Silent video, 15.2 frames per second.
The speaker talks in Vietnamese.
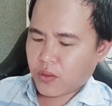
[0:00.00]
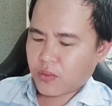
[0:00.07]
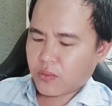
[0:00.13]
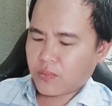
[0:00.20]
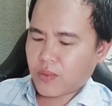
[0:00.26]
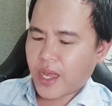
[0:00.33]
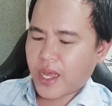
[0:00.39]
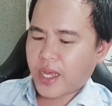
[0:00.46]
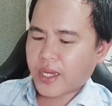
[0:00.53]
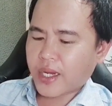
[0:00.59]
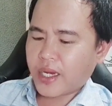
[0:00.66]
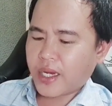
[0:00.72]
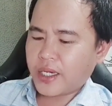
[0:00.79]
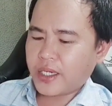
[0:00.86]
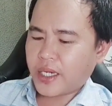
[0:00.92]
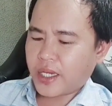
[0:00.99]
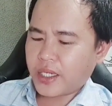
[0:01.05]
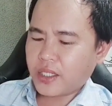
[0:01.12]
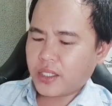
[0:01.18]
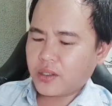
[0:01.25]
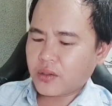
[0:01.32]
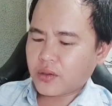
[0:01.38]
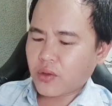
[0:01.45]
Và ngày này
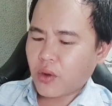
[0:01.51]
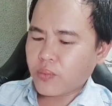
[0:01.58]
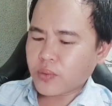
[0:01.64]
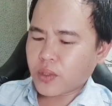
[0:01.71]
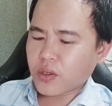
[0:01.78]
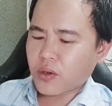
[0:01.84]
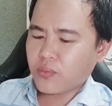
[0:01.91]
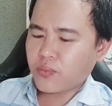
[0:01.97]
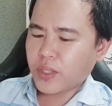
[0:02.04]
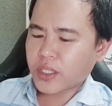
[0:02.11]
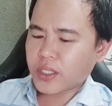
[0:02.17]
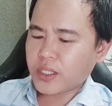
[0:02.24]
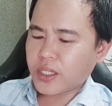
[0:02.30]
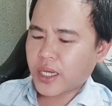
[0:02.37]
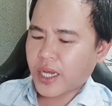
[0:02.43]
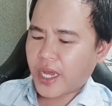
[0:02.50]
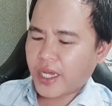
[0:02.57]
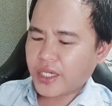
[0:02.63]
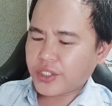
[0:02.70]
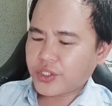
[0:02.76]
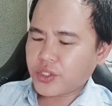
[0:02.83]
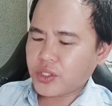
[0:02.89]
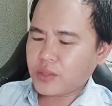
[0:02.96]
thì nó tốt cho công việc như là
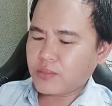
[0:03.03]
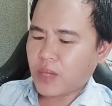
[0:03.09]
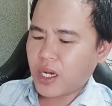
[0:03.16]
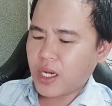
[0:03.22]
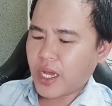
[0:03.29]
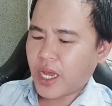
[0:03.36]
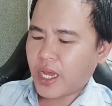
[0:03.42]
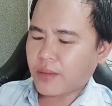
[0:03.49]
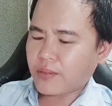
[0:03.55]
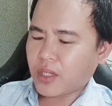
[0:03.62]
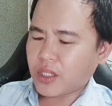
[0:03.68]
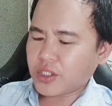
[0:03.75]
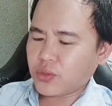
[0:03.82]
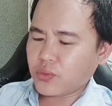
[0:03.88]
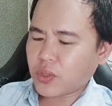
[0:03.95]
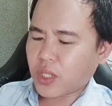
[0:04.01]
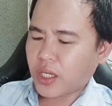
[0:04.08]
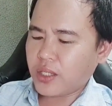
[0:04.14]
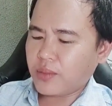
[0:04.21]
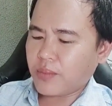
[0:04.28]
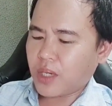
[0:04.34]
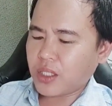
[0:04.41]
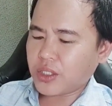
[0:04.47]
khai trương, mở hàng, mở siêu
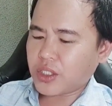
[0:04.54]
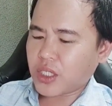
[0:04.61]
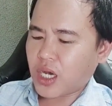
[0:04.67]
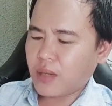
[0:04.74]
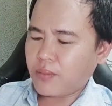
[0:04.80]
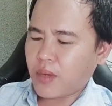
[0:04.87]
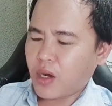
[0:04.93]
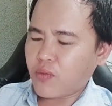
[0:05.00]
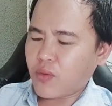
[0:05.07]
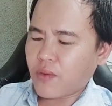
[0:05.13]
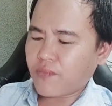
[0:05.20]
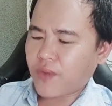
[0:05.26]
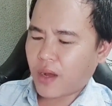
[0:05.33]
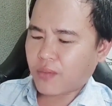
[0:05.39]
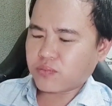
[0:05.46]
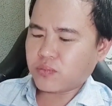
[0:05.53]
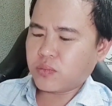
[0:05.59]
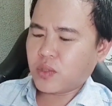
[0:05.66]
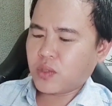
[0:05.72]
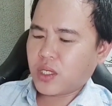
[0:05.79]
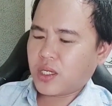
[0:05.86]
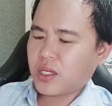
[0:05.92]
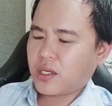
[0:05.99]
thị, mở chợ, mở văn phòng.
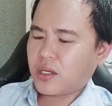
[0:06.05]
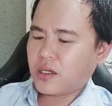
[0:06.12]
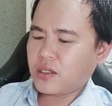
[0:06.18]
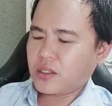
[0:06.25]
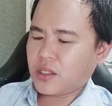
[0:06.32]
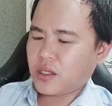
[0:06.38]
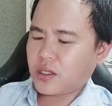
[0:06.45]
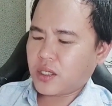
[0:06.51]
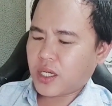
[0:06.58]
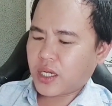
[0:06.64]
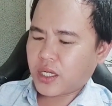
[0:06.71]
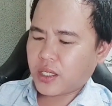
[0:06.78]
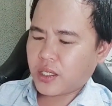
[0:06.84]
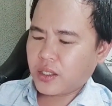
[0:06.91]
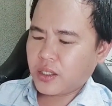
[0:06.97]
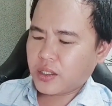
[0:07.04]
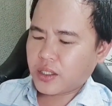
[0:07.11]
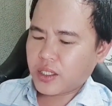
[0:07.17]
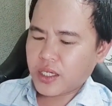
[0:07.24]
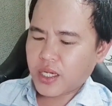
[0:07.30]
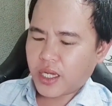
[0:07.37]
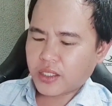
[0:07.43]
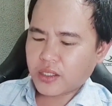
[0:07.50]
Đó, rồi à,
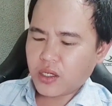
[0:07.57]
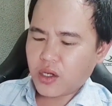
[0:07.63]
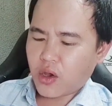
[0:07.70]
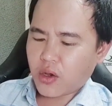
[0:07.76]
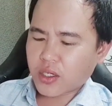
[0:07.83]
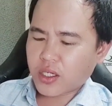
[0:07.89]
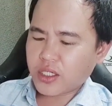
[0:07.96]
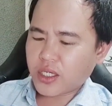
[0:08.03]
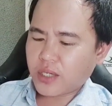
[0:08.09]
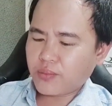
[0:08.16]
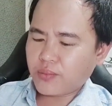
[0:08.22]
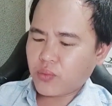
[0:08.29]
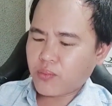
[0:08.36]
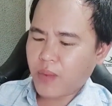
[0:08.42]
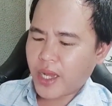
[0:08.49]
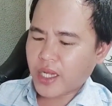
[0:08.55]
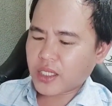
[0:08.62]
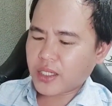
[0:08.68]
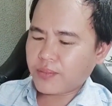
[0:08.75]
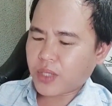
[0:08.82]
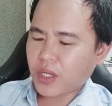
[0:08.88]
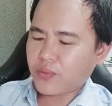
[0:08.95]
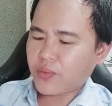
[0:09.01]
tiến hành kế hoạch kinh doanh buôn bán
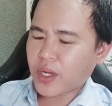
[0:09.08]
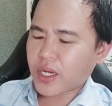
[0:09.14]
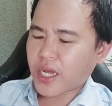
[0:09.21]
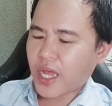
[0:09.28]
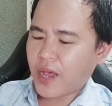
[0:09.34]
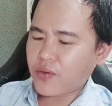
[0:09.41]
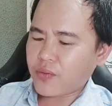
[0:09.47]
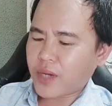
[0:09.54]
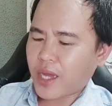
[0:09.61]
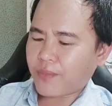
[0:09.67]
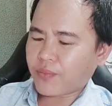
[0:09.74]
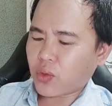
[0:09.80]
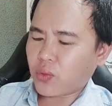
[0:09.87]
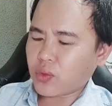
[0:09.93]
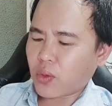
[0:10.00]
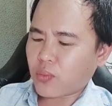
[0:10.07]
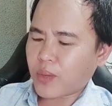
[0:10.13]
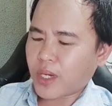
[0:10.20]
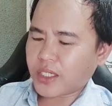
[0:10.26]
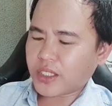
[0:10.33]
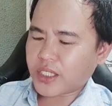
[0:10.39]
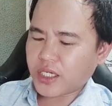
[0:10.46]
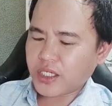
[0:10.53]
tiếp thị quảng cáo làm thủ tục
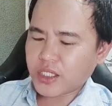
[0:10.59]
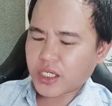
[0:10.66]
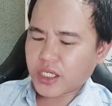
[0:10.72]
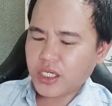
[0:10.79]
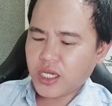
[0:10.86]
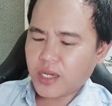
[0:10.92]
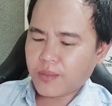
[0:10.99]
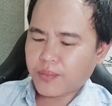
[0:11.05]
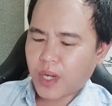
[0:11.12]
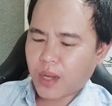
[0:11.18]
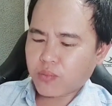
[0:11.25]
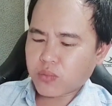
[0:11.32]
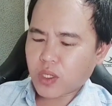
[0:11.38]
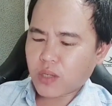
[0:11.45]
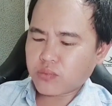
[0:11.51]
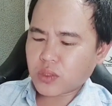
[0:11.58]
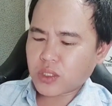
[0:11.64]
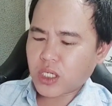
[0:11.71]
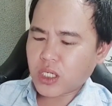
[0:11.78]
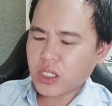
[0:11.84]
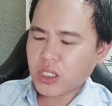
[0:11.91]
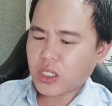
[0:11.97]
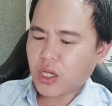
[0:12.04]
hành tránh ký hợp đồng công
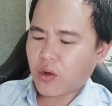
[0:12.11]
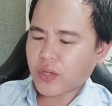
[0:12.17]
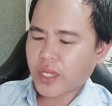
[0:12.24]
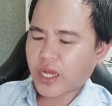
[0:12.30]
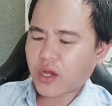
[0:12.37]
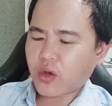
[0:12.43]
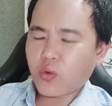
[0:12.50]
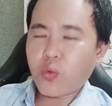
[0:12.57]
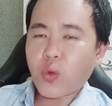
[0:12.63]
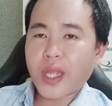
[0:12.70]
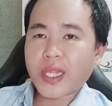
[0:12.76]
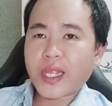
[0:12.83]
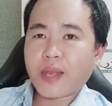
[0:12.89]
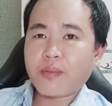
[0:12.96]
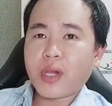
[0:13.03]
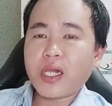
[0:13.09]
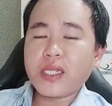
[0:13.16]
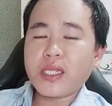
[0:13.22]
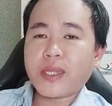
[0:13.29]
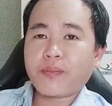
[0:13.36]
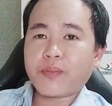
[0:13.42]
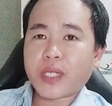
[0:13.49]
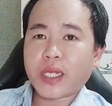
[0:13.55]
chứng dọn nhà cũ qua nhà
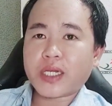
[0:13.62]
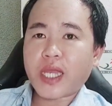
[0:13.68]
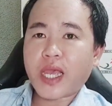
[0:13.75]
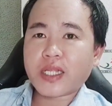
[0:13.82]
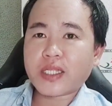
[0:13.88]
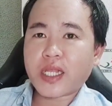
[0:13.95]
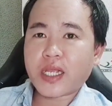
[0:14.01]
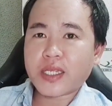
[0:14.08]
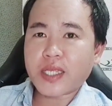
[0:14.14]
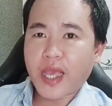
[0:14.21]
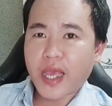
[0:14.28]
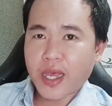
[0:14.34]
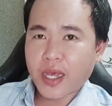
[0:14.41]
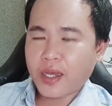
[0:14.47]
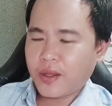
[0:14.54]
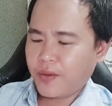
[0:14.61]
mới nhập trạch ăn tăng gia